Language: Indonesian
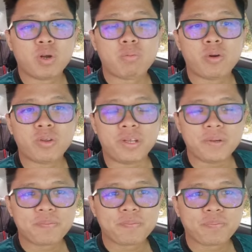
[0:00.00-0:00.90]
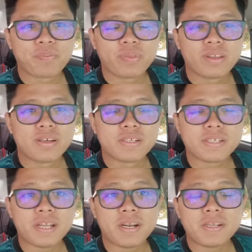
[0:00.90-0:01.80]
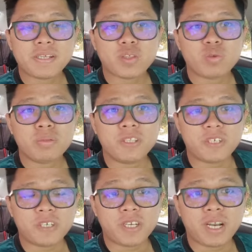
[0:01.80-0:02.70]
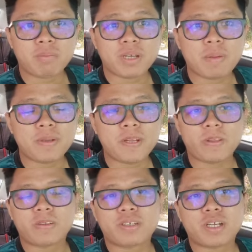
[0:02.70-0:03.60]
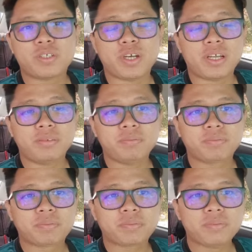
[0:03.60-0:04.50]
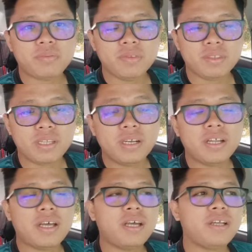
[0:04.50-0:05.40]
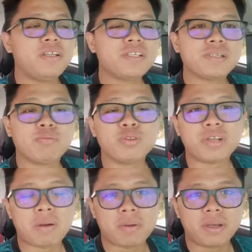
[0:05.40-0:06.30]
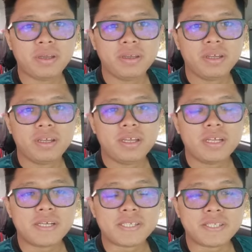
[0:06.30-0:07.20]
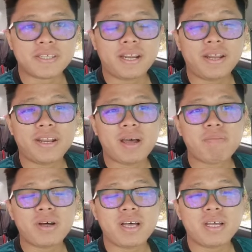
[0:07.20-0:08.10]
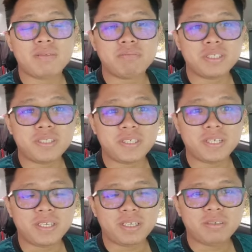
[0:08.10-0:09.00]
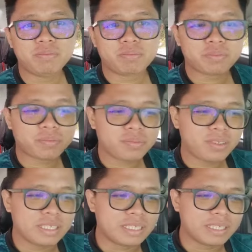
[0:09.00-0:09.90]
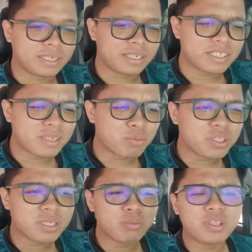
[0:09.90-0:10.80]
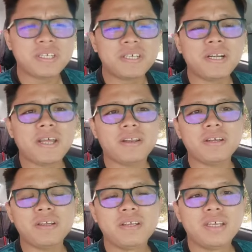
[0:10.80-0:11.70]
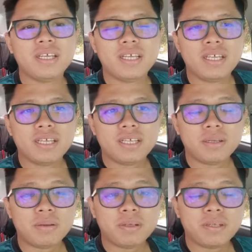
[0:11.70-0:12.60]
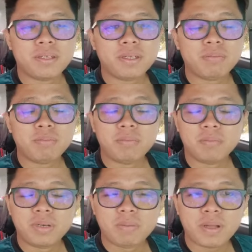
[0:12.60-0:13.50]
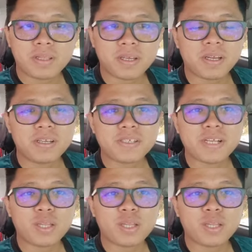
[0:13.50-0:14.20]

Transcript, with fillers: baru-baru ini, salah satu menteri di dalam kabinet kerajaan telah disebut ramai setelah nama menteri ini uh, disebut-sebut kerana uh, melibatkan